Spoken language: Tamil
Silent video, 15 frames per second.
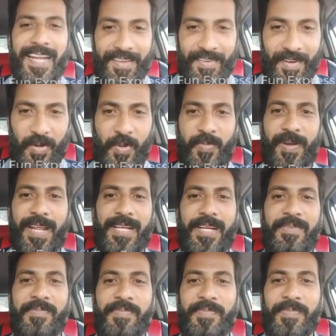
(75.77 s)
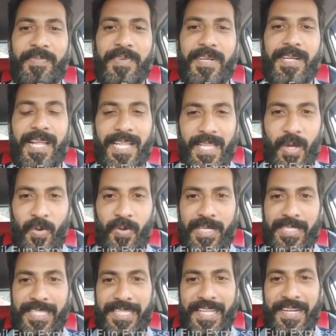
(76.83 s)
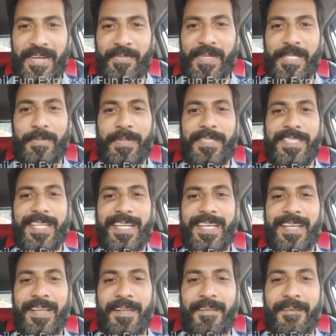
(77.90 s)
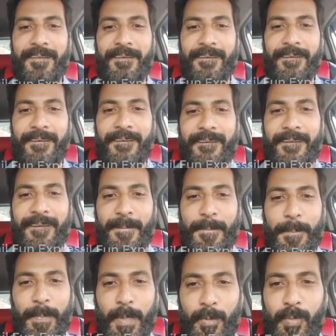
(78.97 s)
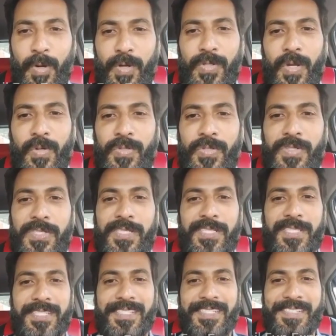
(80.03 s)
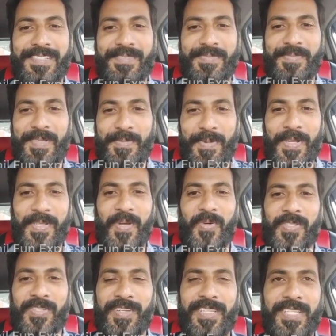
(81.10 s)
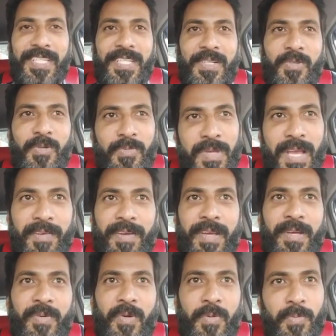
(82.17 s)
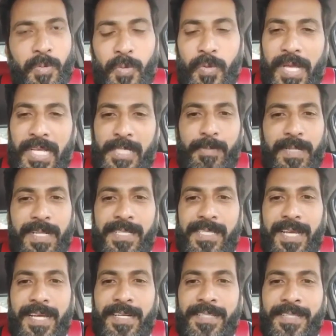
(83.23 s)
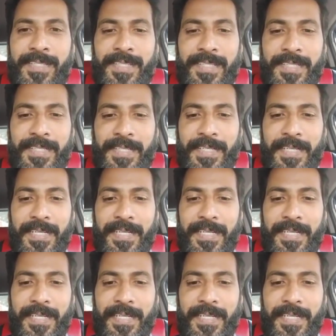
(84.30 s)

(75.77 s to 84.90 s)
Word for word: அனைவருக்கும் வணக்கம் நான் தான் உங்க ஜித்தன் ரமேஷ் பேசுறேன் பிக் பாஸ் ஹவுஸ் பிக் பாஸ் ஹவுஸ் வந்து உண்மையாவே ஒரு புது எக்ஸ்பீரியன்ஸா இருந்தது